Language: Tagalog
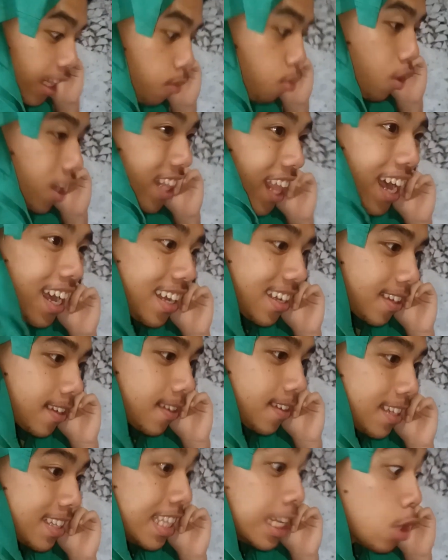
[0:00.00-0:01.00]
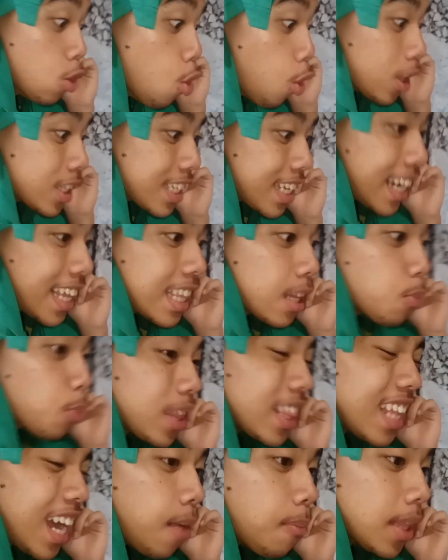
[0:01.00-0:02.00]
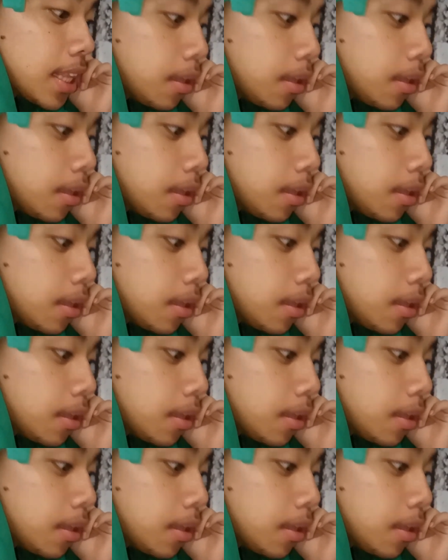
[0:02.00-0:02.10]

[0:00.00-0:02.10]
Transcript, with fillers: ina mo, anak. Nagugas na ng pitang